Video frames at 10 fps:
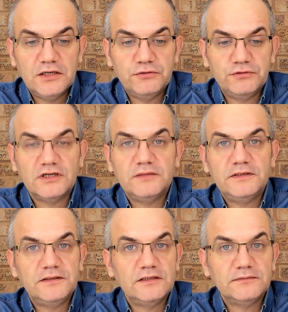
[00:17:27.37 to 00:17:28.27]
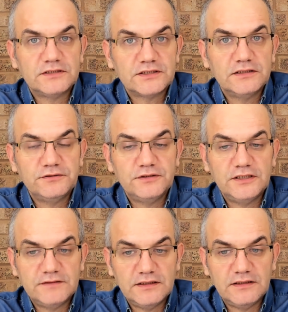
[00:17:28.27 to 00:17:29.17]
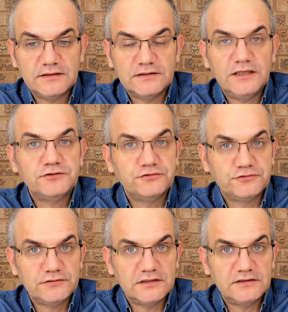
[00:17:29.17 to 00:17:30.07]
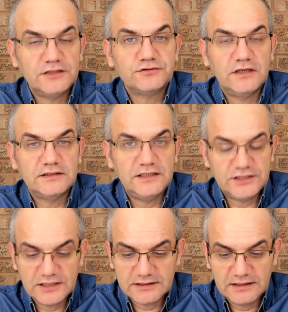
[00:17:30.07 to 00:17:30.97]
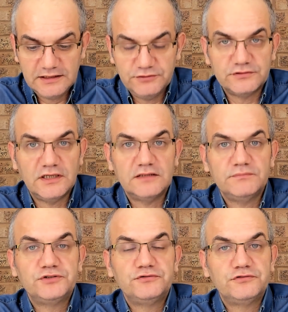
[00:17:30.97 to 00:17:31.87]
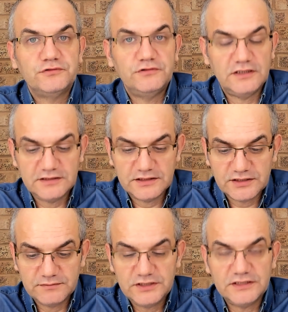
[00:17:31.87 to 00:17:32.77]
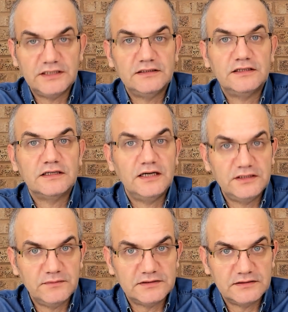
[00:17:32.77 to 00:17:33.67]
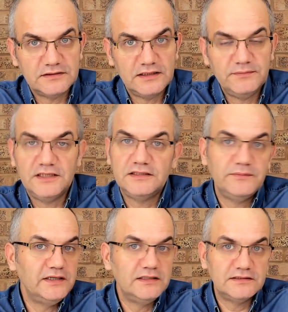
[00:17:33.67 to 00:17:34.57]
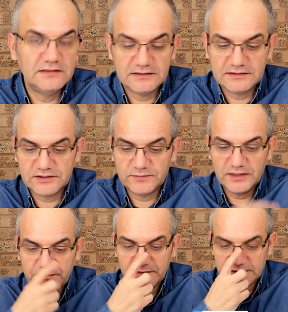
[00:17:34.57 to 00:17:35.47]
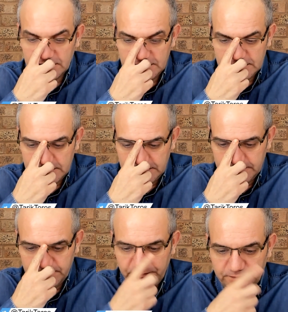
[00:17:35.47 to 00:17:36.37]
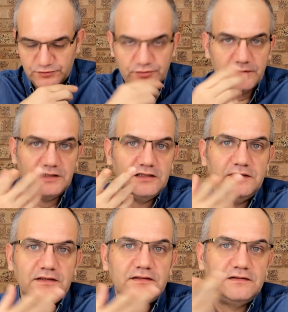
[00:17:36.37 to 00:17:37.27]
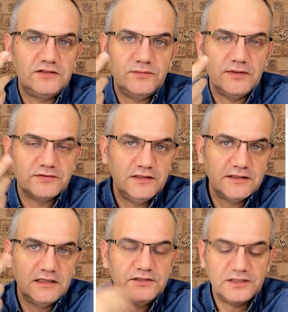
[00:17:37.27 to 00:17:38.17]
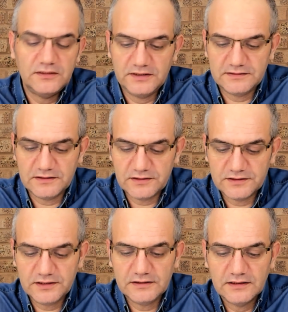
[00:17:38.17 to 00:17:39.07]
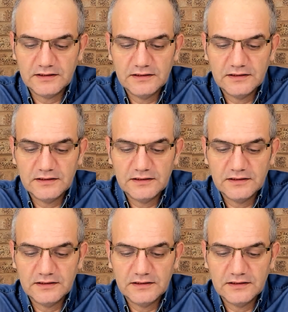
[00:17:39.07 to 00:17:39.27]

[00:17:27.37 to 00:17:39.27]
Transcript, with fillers: Urla Belediye Başkanı'nı görevden aldılar, tutukladılar. Şu anda içeride %60 küsur oyla seçilmiş, yerine de kayyım atadılar. Belediye meclisinde de seçim yapmadılar. Çünkü belediye meclisinde seçim yapsalar yine bir CHP'li seçilecek.